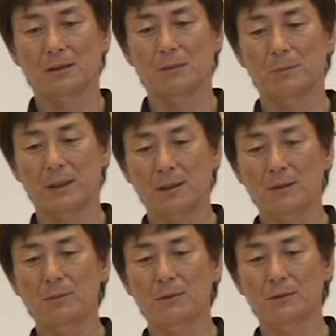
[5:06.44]

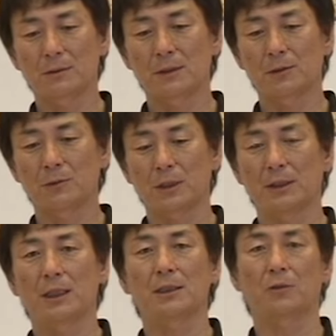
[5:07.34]
バレーボールっていうものが
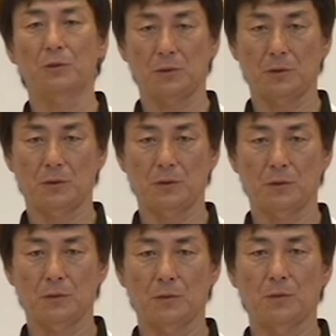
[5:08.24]
できた頃
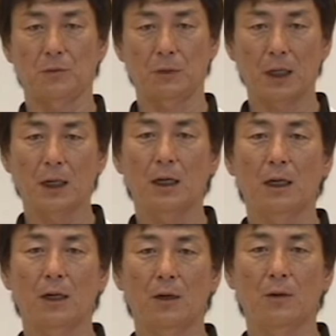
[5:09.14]
は
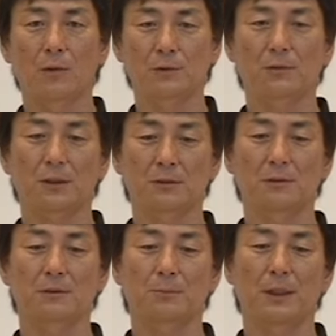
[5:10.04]
おそら
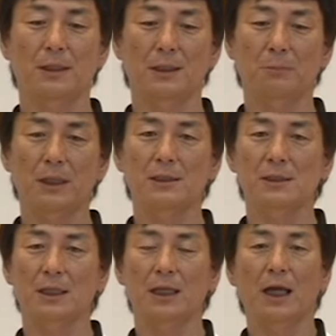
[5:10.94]
くまあイメージ
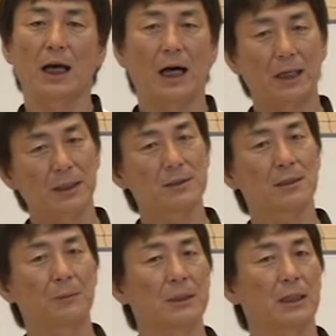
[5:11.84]
的に羽根
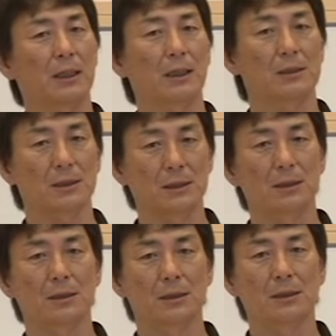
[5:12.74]
つきみたいな感じ
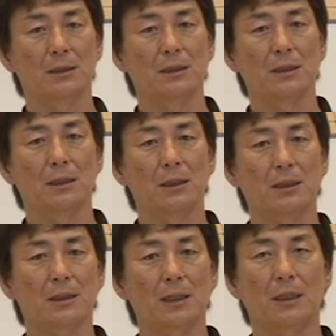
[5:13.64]

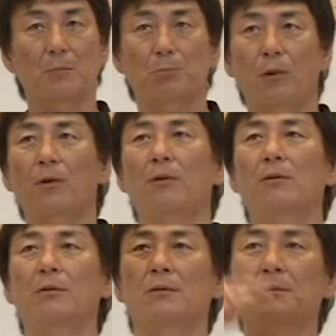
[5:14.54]
ただ
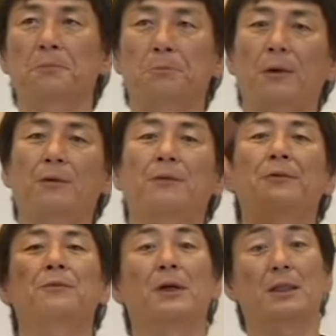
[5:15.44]
ポン
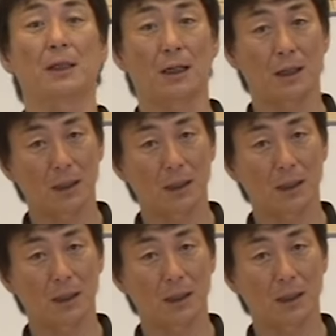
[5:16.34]
ポンとやってた、